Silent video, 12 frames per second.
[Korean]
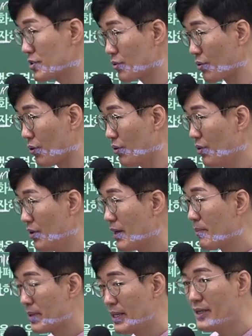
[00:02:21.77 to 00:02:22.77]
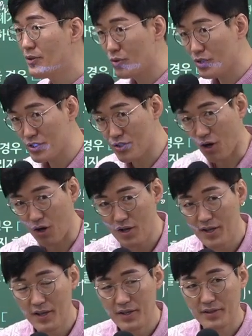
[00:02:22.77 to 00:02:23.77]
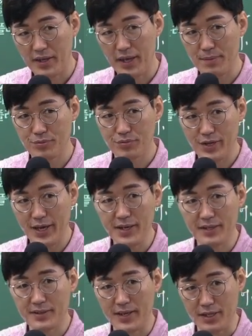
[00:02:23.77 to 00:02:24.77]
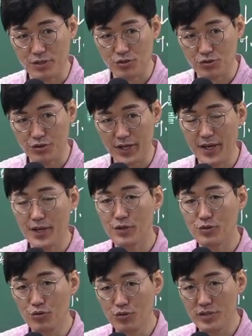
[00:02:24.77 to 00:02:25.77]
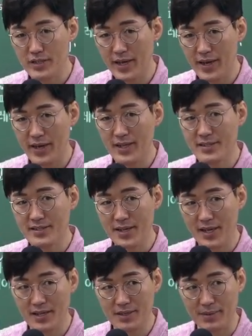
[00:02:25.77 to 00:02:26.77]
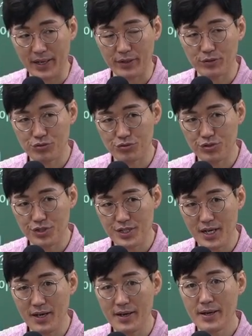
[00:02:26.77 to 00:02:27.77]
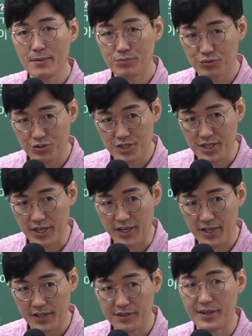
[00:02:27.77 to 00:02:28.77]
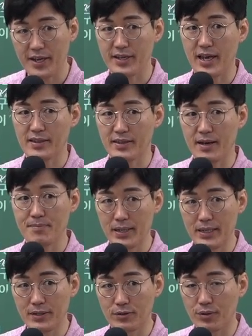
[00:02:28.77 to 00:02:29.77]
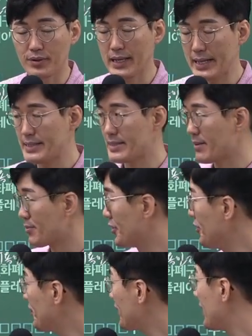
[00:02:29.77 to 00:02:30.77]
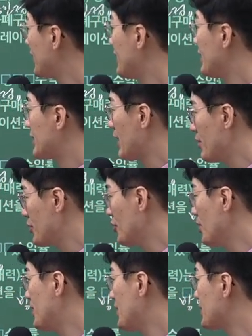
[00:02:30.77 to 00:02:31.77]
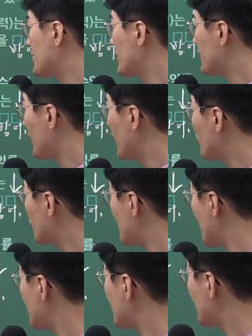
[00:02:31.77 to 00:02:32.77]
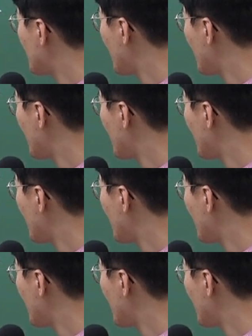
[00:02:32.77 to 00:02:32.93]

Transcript: 쓰고 빌린 돈이죠. 대부액, 대출액, 융자액, 차입액 두 글자 부채 이렇게 얘기한다. 빌린 돈, 타인 자본. 남의 돈을 빌렸을 때 투자했을